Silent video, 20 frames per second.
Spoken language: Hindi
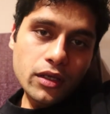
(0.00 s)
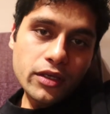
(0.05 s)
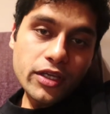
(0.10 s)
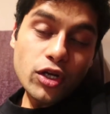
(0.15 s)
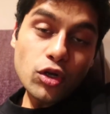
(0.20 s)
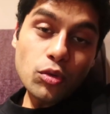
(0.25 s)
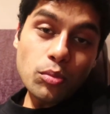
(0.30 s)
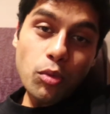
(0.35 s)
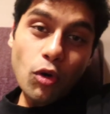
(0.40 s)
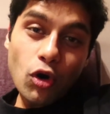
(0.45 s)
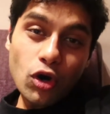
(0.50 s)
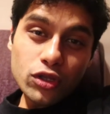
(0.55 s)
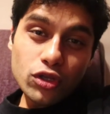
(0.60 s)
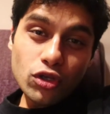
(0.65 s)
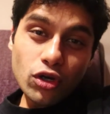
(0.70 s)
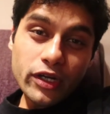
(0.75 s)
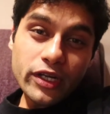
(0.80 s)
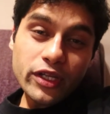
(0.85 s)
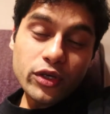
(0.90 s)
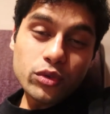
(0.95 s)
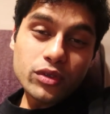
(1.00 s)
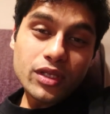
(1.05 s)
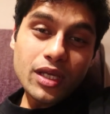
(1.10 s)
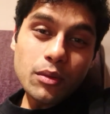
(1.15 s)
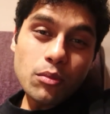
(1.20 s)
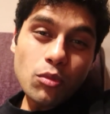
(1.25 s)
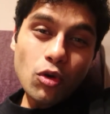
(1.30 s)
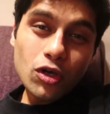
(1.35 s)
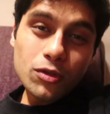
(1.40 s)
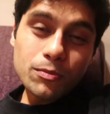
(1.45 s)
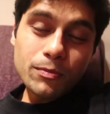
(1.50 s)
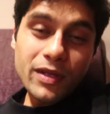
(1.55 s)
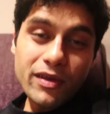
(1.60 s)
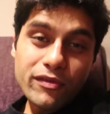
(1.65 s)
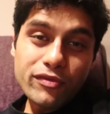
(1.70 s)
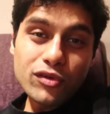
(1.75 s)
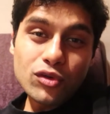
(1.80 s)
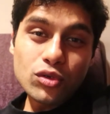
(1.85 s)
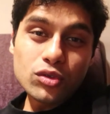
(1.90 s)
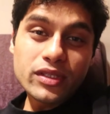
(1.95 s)
ये लोग बहुत नोटी होते हैं बहुत
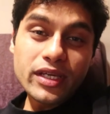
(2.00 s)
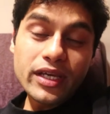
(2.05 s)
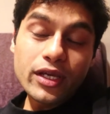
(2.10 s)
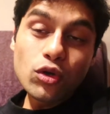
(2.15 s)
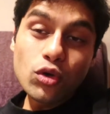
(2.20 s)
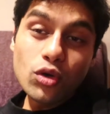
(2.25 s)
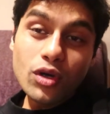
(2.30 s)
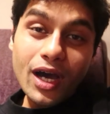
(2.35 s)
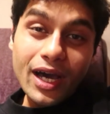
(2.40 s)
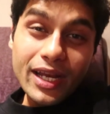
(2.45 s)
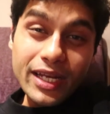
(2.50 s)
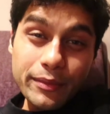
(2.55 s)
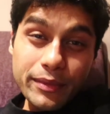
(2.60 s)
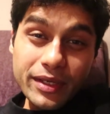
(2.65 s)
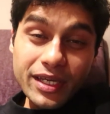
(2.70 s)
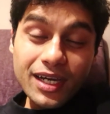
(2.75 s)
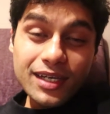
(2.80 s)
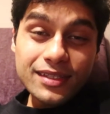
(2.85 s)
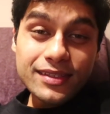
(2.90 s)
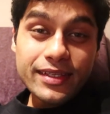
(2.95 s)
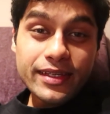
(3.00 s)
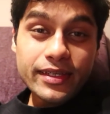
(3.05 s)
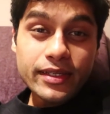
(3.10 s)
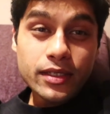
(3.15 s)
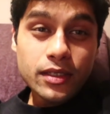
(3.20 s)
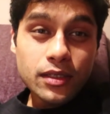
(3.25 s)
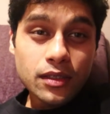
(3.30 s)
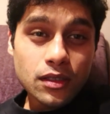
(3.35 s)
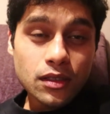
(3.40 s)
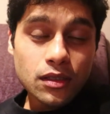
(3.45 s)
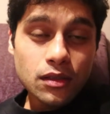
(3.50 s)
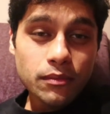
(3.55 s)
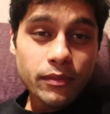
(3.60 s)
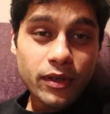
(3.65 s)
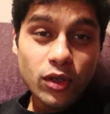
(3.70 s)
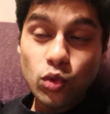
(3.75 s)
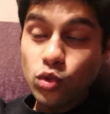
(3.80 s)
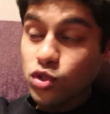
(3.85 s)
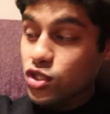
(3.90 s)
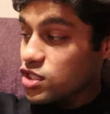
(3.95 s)
प्लेफुल होते हैं लोग गाने भी गाते हैं
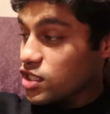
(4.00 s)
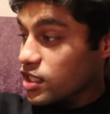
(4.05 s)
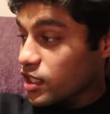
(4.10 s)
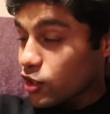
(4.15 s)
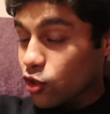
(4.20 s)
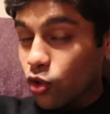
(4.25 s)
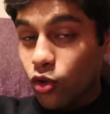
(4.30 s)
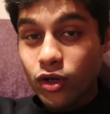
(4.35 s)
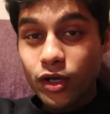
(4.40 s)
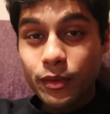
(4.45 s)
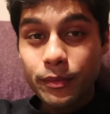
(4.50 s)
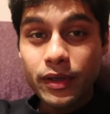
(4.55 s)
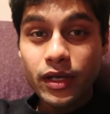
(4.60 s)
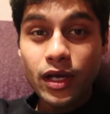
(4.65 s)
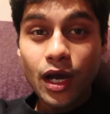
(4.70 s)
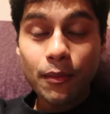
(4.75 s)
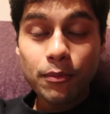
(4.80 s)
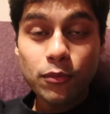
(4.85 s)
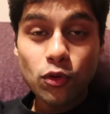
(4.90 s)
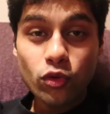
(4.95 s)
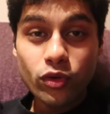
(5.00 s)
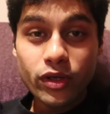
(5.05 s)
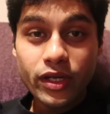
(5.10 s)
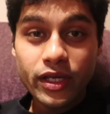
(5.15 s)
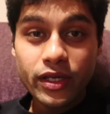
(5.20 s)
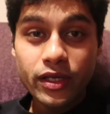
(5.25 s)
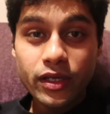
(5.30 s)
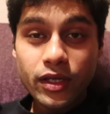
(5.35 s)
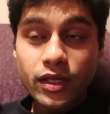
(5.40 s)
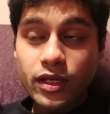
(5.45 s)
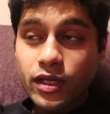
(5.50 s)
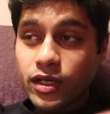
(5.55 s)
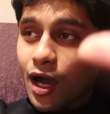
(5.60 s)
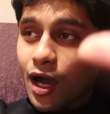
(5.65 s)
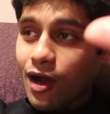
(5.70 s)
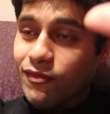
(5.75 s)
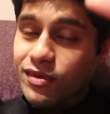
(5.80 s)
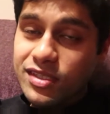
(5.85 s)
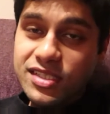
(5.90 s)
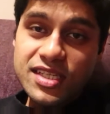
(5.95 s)
मैं कोशिश करता हूँ अगर मैं आप लोगों ने
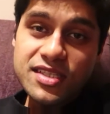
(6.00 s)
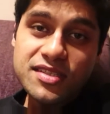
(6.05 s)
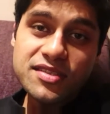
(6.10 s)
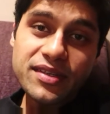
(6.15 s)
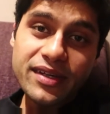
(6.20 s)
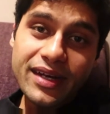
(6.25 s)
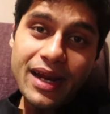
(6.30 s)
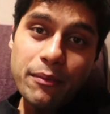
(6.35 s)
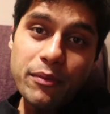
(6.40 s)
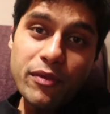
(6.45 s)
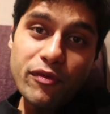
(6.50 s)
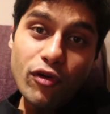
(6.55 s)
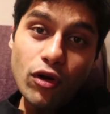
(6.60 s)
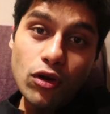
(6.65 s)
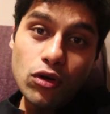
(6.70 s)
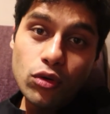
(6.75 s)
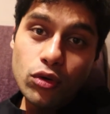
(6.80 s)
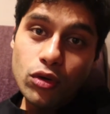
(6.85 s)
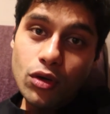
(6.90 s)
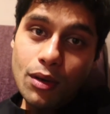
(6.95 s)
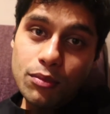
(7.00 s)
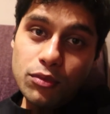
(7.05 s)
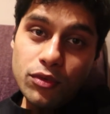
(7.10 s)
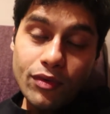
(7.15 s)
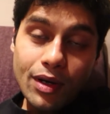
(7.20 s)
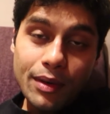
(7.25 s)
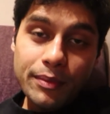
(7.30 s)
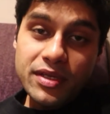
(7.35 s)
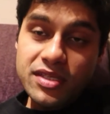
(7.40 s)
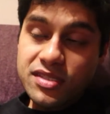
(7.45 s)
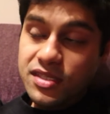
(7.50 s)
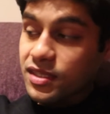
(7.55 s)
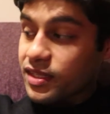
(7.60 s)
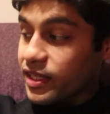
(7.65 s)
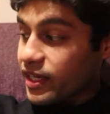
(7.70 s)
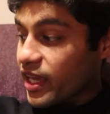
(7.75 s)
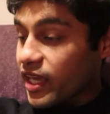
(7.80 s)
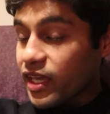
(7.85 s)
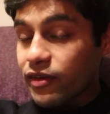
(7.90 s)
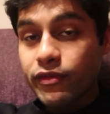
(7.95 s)
आप वैसे इंस्टाग्राम पे फॉलो करो आपको वहाँ पे इसकी
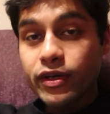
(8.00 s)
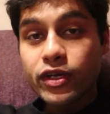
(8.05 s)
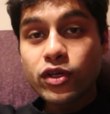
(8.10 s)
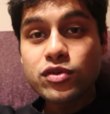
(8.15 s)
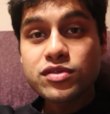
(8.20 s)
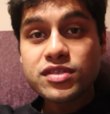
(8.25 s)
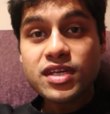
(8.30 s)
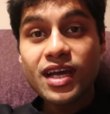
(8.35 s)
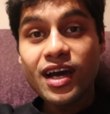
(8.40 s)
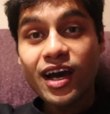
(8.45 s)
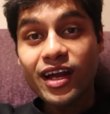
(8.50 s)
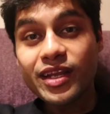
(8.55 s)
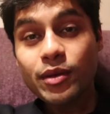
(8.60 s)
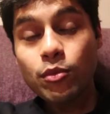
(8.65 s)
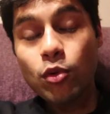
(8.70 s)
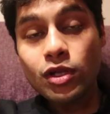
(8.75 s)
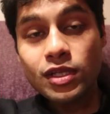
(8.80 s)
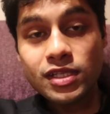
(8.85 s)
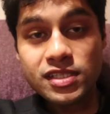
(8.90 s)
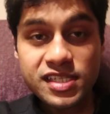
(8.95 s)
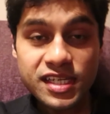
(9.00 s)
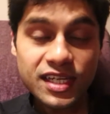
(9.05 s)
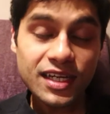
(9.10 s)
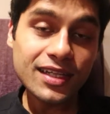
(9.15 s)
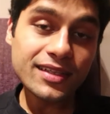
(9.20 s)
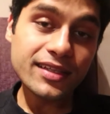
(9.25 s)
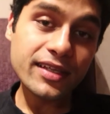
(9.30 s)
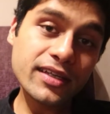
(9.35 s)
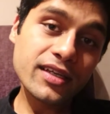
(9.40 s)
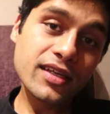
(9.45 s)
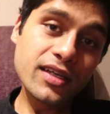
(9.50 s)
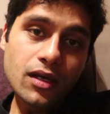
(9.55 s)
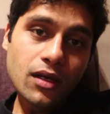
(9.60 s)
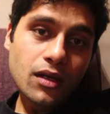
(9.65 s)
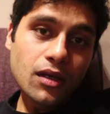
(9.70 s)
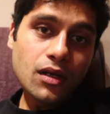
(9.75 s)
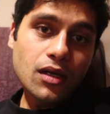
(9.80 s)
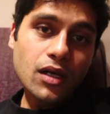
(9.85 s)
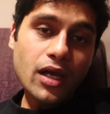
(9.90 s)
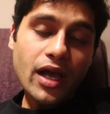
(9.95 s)
दिखेंगी वीडियोस ये गाने बहुत अच्छे गाता
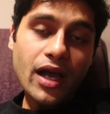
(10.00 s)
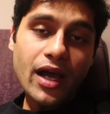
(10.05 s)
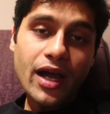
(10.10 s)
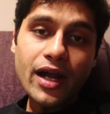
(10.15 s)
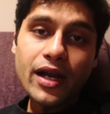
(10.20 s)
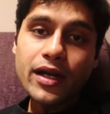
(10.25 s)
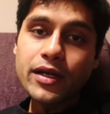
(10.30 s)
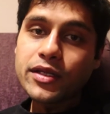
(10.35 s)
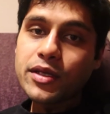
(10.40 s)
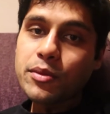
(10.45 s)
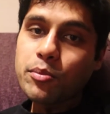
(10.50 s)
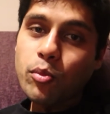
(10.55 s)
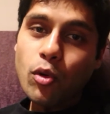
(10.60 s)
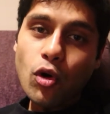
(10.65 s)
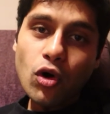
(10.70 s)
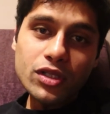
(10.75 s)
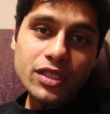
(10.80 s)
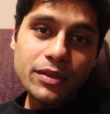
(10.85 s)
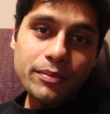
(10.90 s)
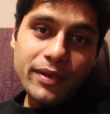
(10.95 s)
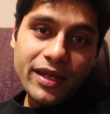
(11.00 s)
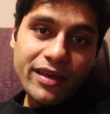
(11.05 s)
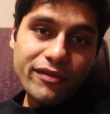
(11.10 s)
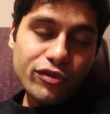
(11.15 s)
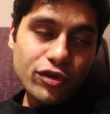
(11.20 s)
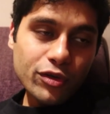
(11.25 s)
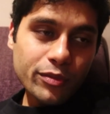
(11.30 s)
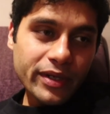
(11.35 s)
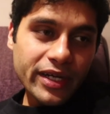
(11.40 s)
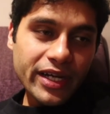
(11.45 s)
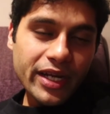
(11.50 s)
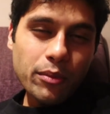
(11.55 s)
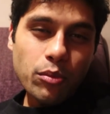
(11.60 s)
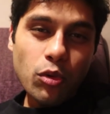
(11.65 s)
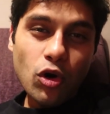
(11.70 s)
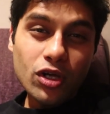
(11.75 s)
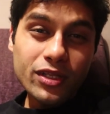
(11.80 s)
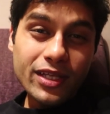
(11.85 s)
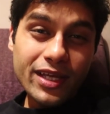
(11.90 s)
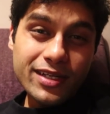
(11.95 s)
है एंड ये बहुत ही प्लेफुल ब्रीड है
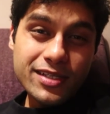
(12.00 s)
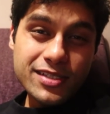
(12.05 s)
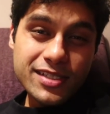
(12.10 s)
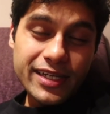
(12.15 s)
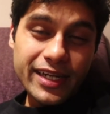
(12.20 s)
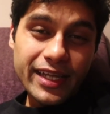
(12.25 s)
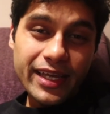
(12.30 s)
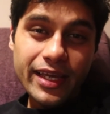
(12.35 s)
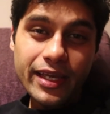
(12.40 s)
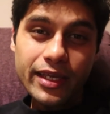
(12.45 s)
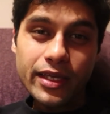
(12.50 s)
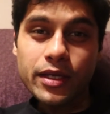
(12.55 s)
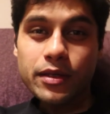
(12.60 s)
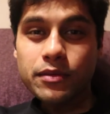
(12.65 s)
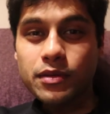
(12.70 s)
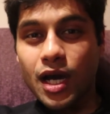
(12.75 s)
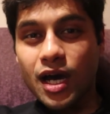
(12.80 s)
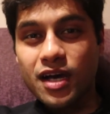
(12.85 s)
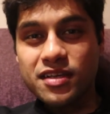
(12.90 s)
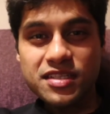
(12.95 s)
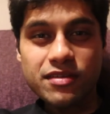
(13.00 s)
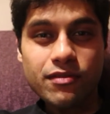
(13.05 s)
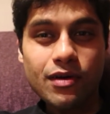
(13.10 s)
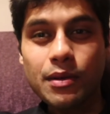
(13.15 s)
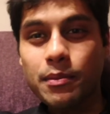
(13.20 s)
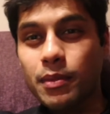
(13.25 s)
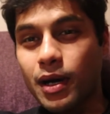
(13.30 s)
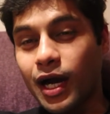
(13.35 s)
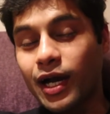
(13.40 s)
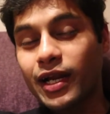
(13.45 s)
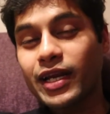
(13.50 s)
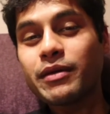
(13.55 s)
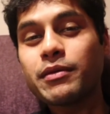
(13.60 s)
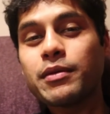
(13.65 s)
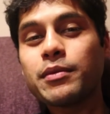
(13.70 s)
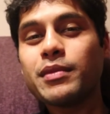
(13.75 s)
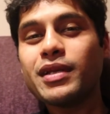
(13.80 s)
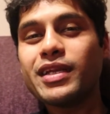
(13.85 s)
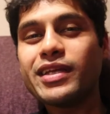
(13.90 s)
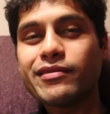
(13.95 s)
बहुत एनर्जेटिक है ये यहाँ से वहाँ भागने
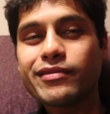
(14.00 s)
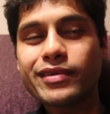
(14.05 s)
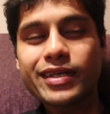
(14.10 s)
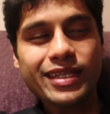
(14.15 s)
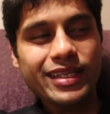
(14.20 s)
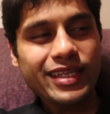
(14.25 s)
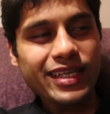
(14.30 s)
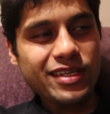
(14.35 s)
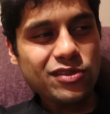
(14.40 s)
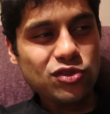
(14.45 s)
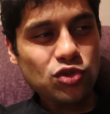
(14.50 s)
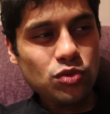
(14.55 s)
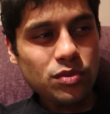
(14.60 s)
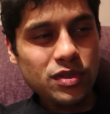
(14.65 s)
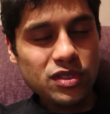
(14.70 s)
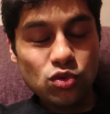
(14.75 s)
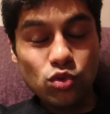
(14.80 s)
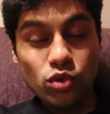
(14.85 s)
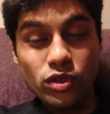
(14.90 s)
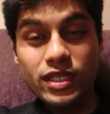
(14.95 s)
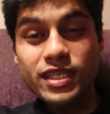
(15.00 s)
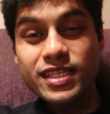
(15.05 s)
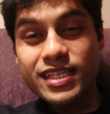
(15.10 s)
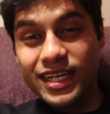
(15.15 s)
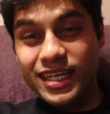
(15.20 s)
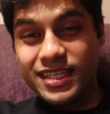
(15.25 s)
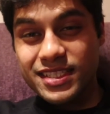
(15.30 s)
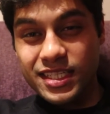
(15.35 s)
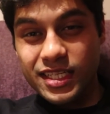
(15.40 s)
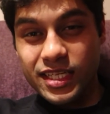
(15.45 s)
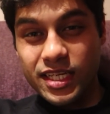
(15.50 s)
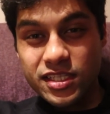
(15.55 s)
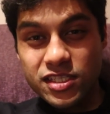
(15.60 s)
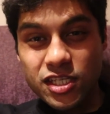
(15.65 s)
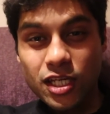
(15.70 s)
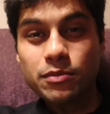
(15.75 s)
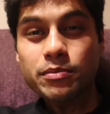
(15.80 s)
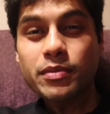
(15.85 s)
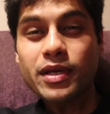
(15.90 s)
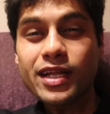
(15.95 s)
में बिलीव करती है इसको बस खुली जगह चाहिए
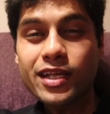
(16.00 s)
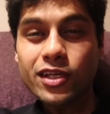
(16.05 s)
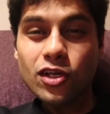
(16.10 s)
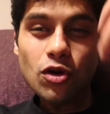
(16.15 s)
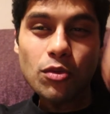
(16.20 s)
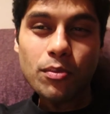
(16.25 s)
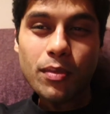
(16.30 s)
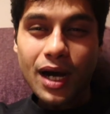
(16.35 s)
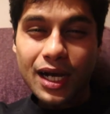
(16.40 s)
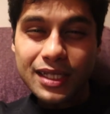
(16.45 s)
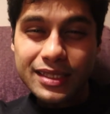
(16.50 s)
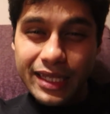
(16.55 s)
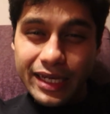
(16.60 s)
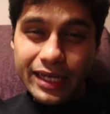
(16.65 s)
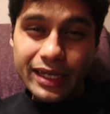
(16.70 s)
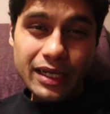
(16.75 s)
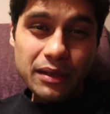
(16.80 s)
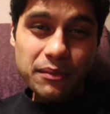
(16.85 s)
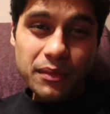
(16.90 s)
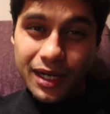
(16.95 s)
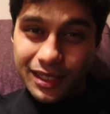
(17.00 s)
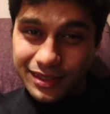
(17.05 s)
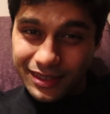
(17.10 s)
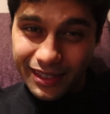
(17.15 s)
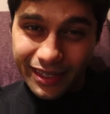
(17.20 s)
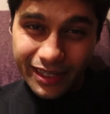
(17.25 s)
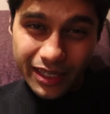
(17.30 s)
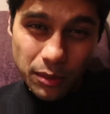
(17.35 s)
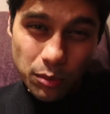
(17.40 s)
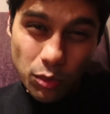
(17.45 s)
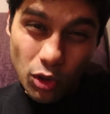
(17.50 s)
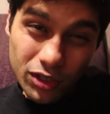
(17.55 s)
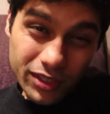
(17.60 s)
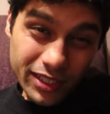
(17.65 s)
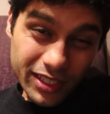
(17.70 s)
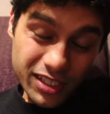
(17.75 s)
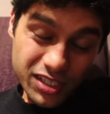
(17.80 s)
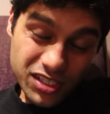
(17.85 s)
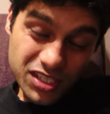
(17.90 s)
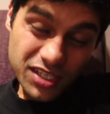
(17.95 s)
छत पे ले जाओ भागता रहेगा भागता रहेगा
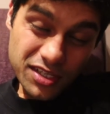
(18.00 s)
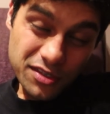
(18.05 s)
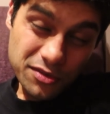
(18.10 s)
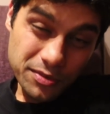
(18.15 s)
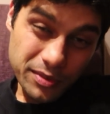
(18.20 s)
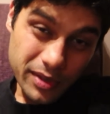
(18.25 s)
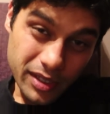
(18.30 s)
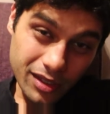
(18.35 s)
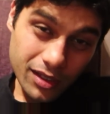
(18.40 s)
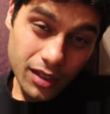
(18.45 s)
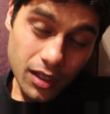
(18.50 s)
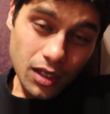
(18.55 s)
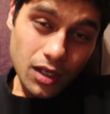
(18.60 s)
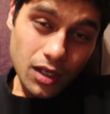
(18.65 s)
बहुत एनर्जी है इसमें